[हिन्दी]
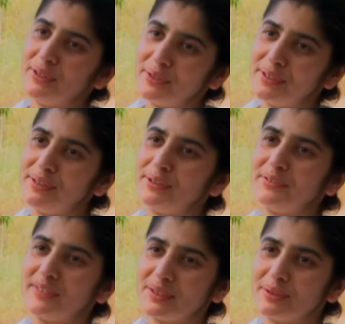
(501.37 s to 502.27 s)
मेजोरिटी
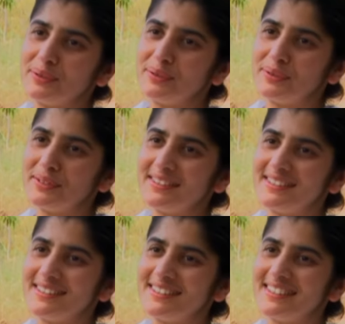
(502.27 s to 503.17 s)
ऑफ अस गो थ्रू दिस
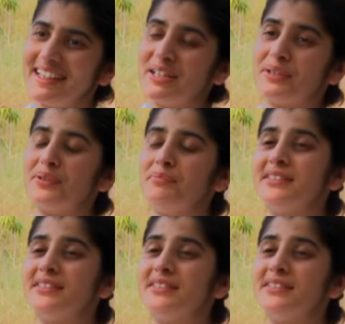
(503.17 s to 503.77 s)
कोई